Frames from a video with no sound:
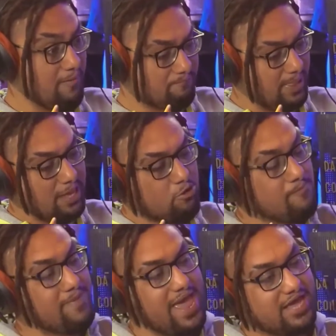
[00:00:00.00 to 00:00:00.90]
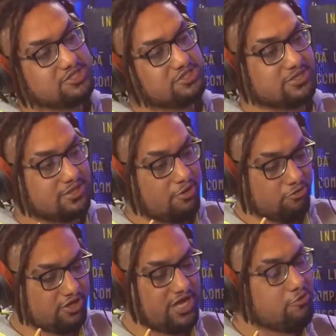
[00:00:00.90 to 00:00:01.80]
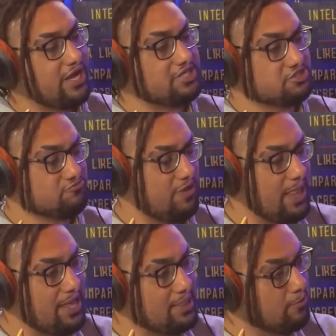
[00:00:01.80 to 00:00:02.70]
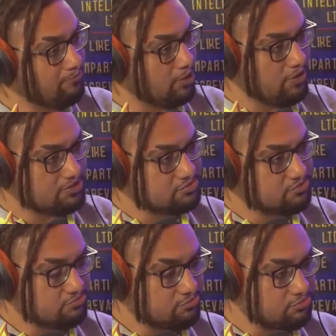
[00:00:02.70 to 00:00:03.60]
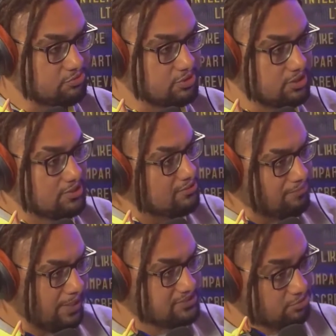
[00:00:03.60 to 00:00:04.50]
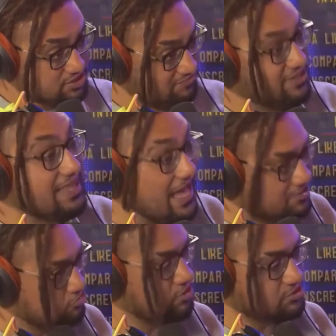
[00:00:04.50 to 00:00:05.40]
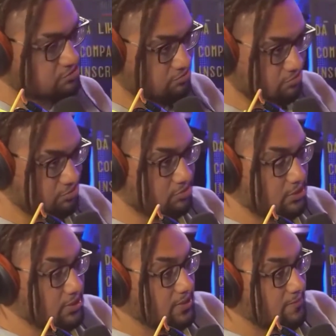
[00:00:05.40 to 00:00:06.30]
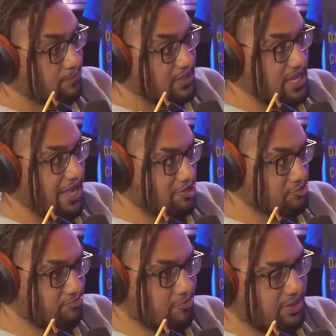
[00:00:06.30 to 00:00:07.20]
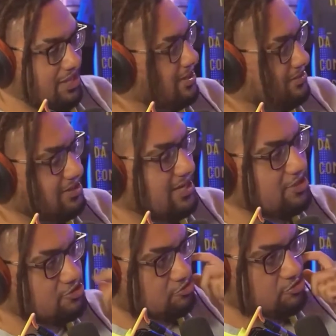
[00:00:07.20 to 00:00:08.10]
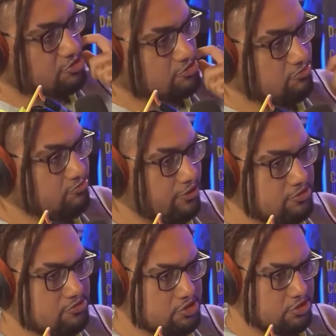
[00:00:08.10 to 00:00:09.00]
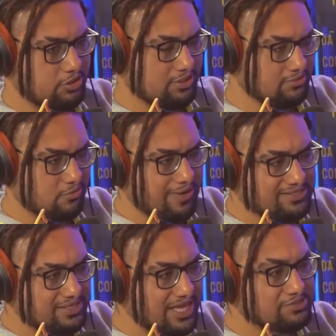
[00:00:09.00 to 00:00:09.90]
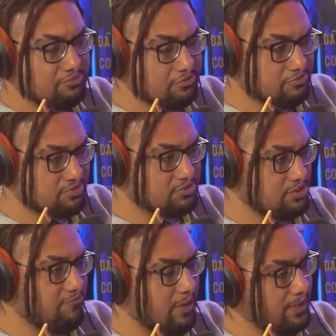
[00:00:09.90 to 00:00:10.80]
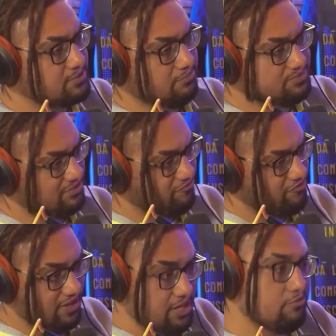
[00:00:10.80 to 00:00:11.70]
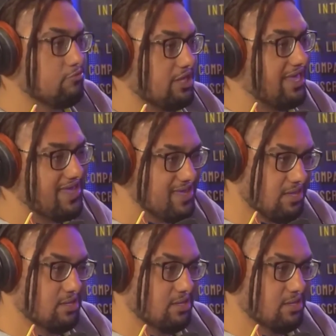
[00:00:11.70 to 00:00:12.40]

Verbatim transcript: pela comédia, eu criei coragem de falar, não pelo assunto. Entendi. Pela exclusividade do assunto. É. E aí, tipo, tem na internet hoje um vídeo de quase 10 minutos de eu falando sobre ser feio e